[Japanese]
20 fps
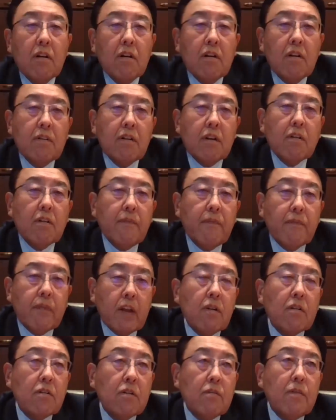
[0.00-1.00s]
いと思う。はい。
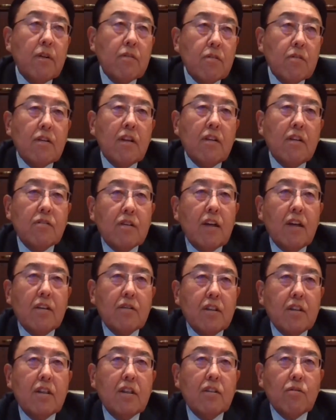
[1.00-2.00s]
ね、公文の算数
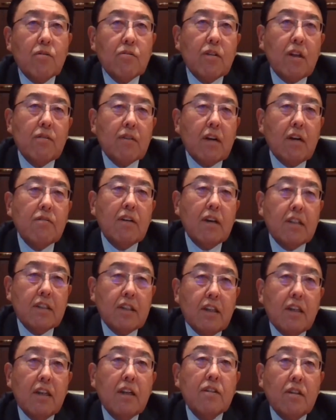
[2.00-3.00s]
やってて東大受かるわけ
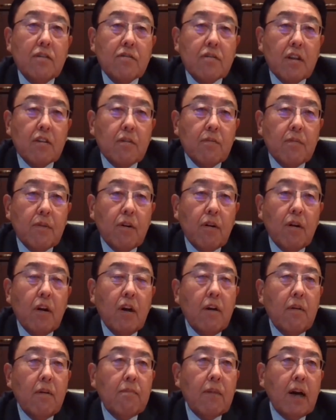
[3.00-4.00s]
じゃないですけども、
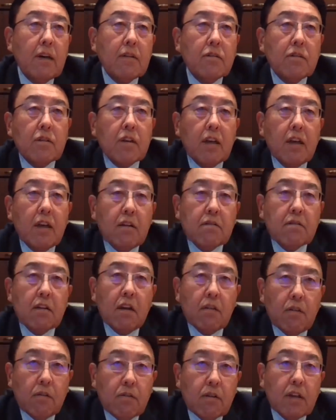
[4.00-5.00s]
うん、まず計
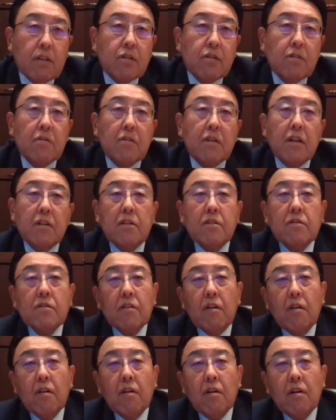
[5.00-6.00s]
算力が必要なんで
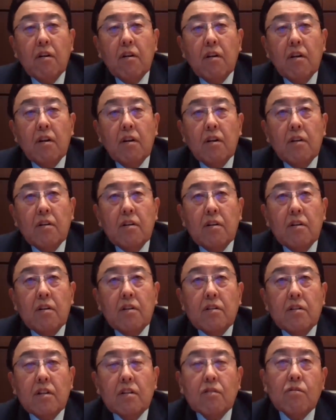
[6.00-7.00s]
すうんう
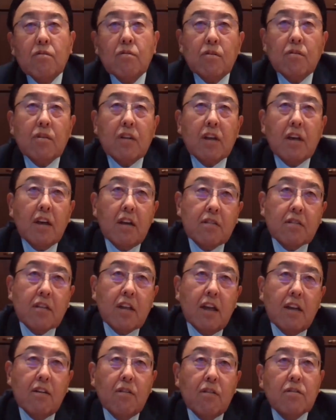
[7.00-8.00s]
ん、で、そこの計
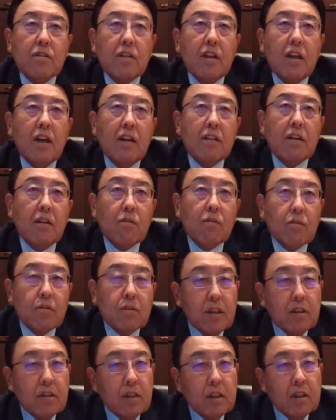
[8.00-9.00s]
算力でああだこう
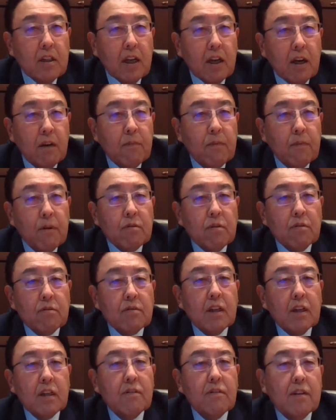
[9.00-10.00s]
だ言ってたら、もうそ
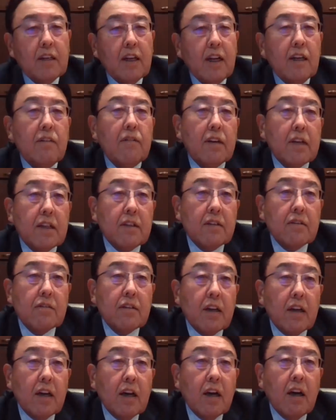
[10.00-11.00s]
の先はないわけで
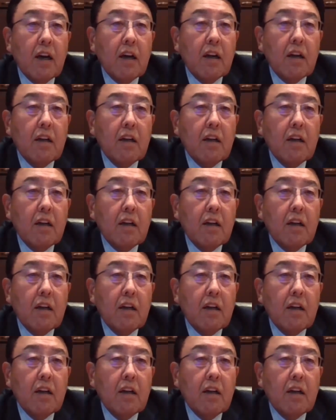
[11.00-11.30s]
すから、